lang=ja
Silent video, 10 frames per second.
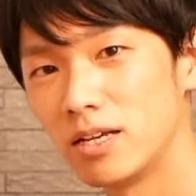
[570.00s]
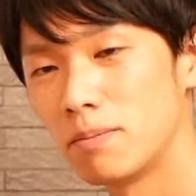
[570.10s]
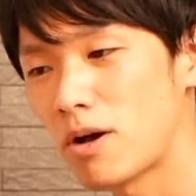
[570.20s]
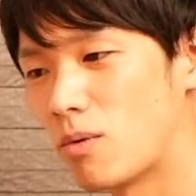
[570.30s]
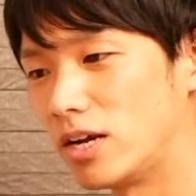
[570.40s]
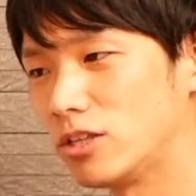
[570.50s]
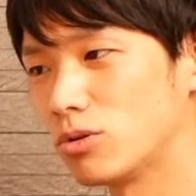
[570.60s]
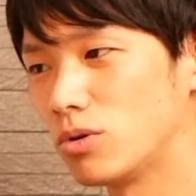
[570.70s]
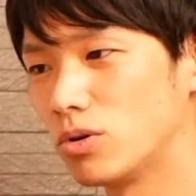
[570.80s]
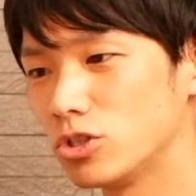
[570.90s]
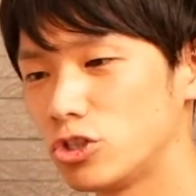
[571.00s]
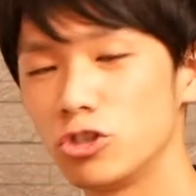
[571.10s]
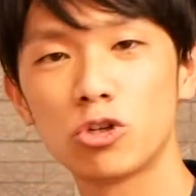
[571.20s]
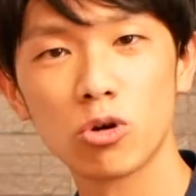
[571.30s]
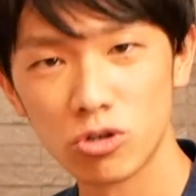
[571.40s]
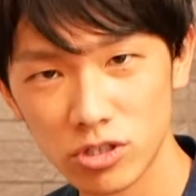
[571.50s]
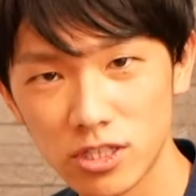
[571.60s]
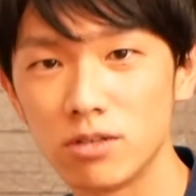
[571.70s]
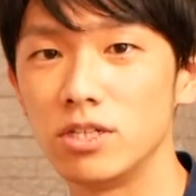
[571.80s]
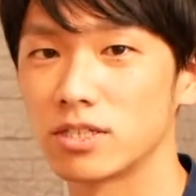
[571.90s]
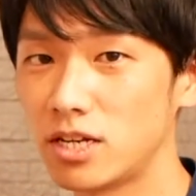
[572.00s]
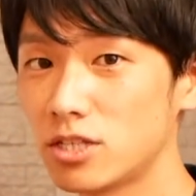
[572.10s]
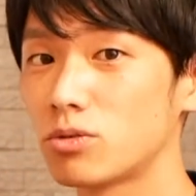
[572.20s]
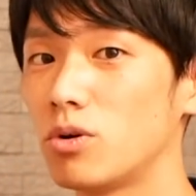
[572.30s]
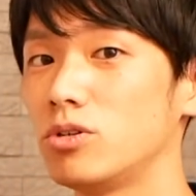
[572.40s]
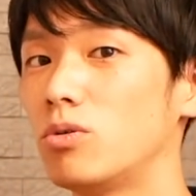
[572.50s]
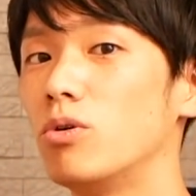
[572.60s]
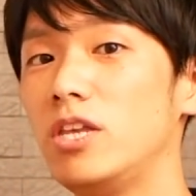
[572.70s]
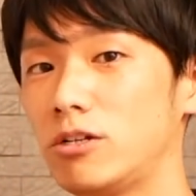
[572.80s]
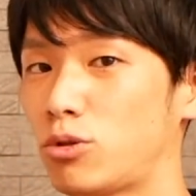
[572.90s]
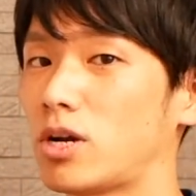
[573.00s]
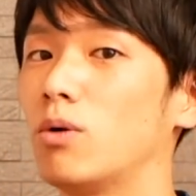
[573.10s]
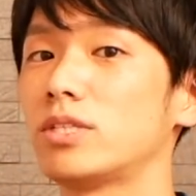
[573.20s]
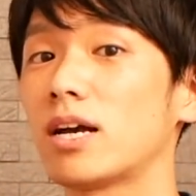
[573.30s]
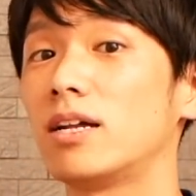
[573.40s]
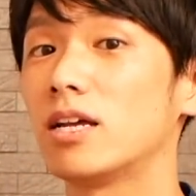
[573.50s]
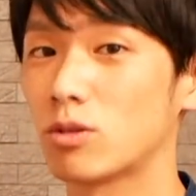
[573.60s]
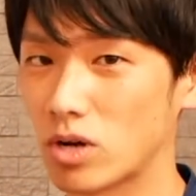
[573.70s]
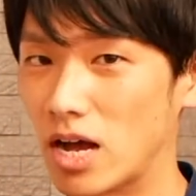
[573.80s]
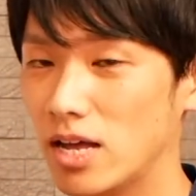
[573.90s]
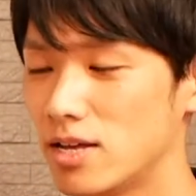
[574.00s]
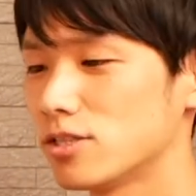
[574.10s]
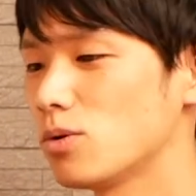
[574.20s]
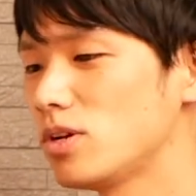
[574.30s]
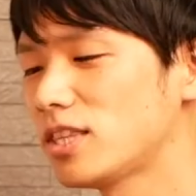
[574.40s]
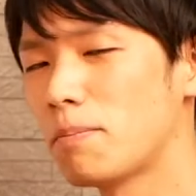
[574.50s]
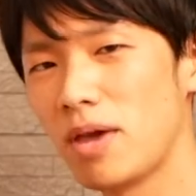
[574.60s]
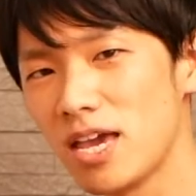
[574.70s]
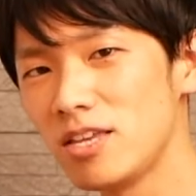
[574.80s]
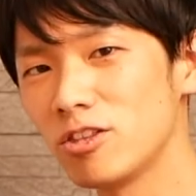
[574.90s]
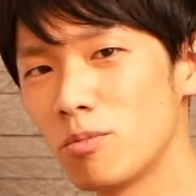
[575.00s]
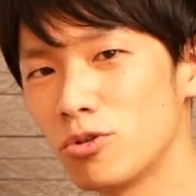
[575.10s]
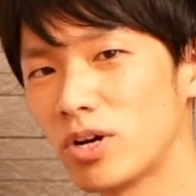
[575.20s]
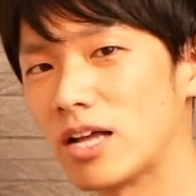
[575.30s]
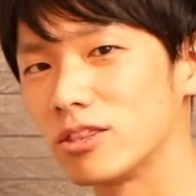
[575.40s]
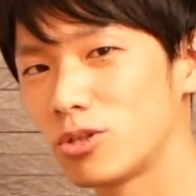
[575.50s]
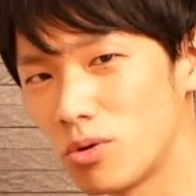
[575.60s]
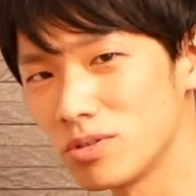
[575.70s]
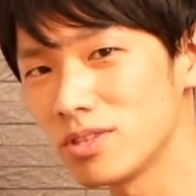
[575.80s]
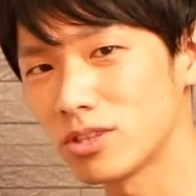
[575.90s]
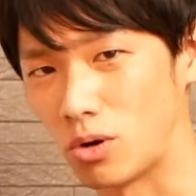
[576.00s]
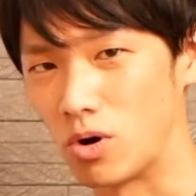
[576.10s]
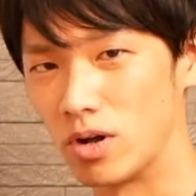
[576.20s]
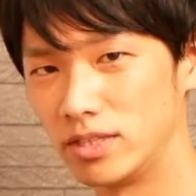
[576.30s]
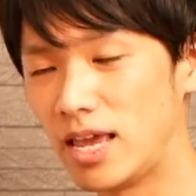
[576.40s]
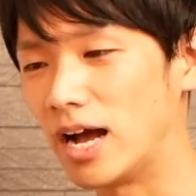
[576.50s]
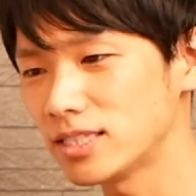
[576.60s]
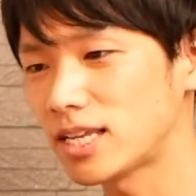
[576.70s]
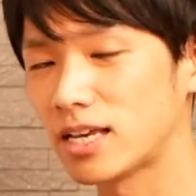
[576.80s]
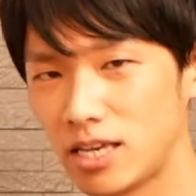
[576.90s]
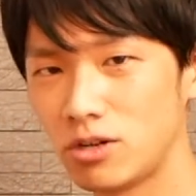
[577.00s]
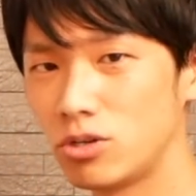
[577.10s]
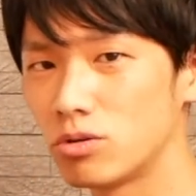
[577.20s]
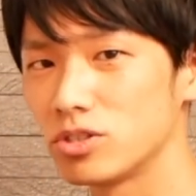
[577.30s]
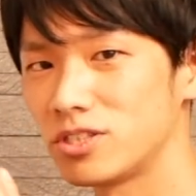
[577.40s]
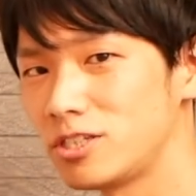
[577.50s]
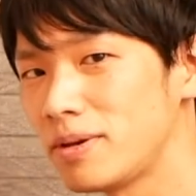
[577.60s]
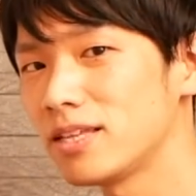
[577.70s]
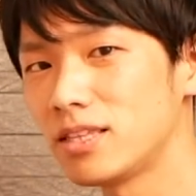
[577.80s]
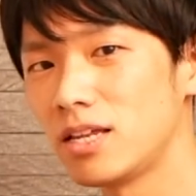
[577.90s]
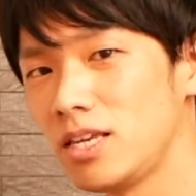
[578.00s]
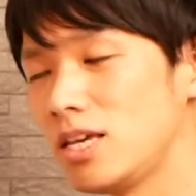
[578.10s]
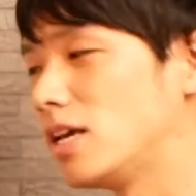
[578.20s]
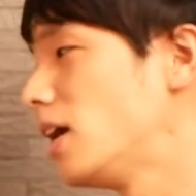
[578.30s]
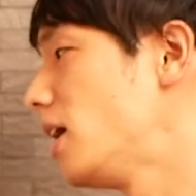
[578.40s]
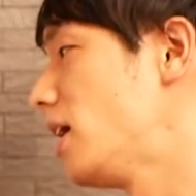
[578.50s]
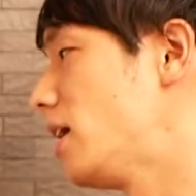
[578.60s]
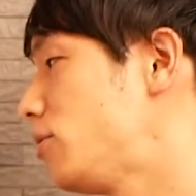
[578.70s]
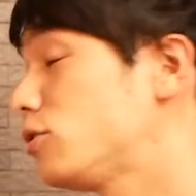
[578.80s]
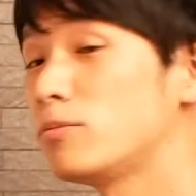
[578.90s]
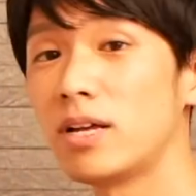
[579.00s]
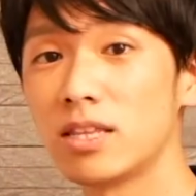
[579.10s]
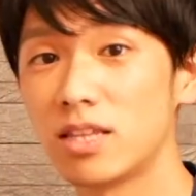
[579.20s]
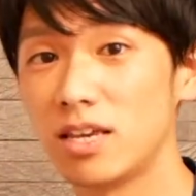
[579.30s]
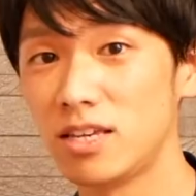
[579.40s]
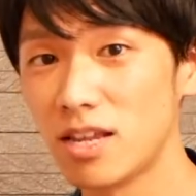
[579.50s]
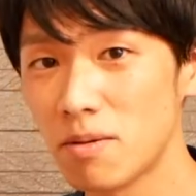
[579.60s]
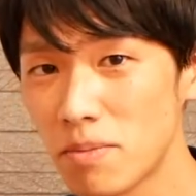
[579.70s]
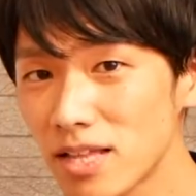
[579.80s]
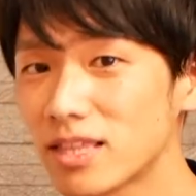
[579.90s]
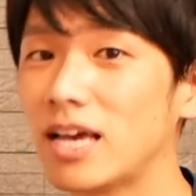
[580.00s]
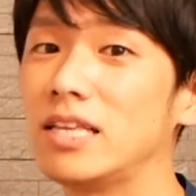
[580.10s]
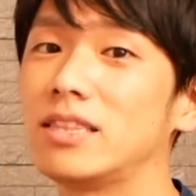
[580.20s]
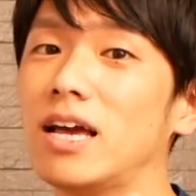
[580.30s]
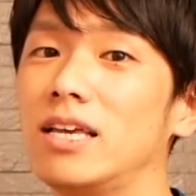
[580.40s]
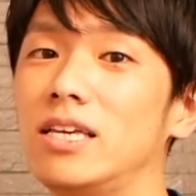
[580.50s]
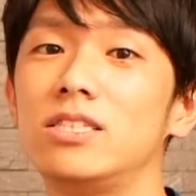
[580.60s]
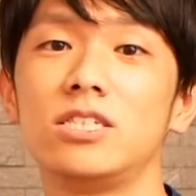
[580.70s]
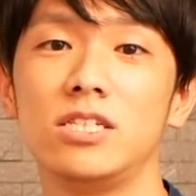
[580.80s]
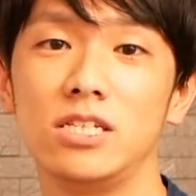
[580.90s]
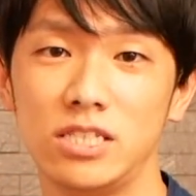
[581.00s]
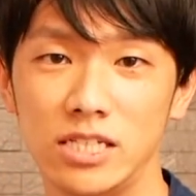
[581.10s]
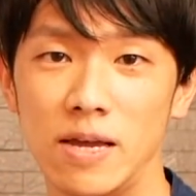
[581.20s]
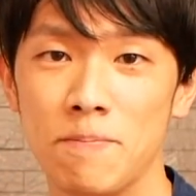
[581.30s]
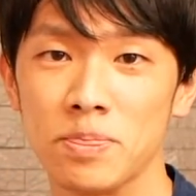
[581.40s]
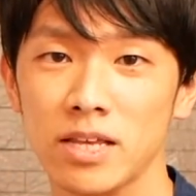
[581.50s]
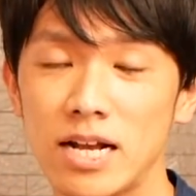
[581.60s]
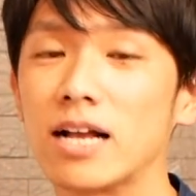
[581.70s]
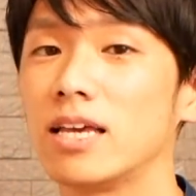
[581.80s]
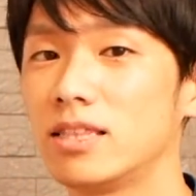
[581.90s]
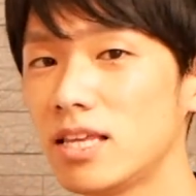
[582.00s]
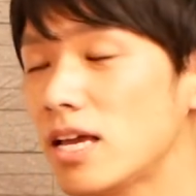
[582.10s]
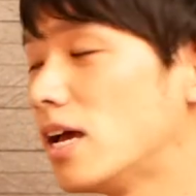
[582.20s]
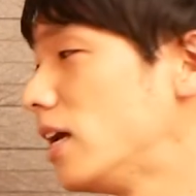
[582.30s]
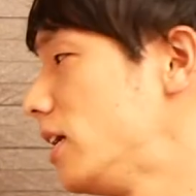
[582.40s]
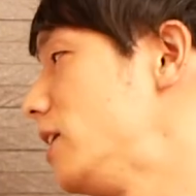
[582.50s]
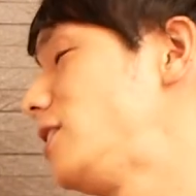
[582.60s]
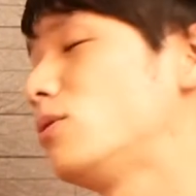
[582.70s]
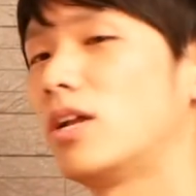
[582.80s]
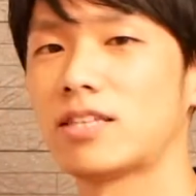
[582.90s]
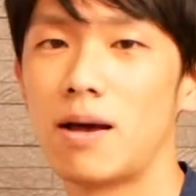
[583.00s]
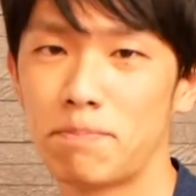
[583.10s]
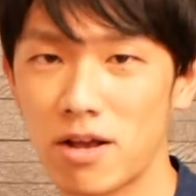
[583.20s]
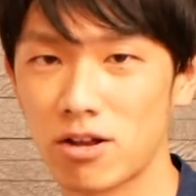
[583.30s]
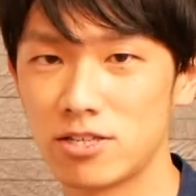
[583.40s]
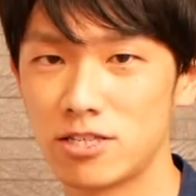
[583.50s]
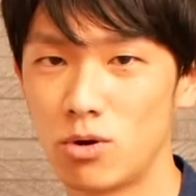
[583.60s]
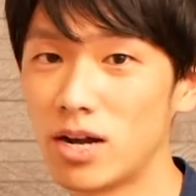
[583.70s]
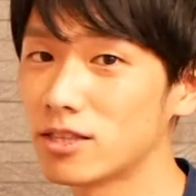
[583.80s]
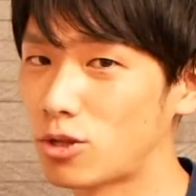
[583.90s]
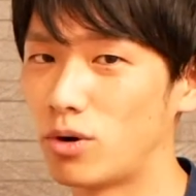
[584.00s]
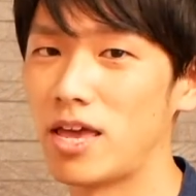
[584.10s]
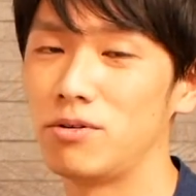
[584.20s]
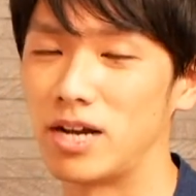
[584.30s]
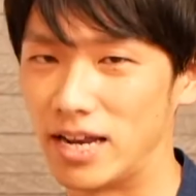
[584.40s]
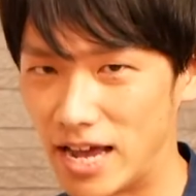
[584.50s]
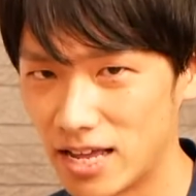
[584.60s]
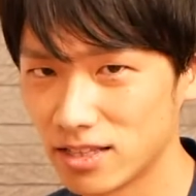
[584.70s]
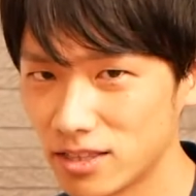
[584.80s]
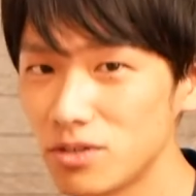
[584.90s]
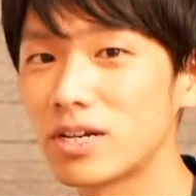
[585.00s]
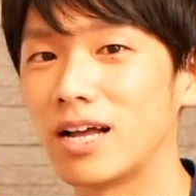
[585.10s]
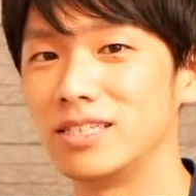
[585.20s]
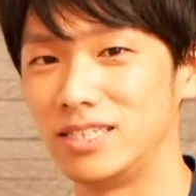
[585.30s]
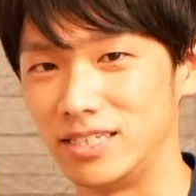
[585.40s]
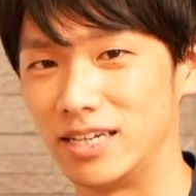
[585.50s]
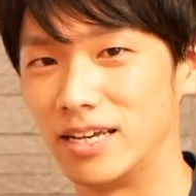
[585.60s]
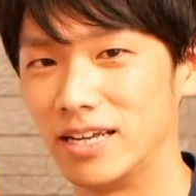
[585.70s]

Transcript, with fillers: まあ割と主食っていうんですかね、そういうお肉とかお魚とか、そういったメインのものがドンと、で、朝昼夜すべてに、えー、含まれていれば、だいたい1日かけて必要なタンパク質量が取れるかなっていう感じ。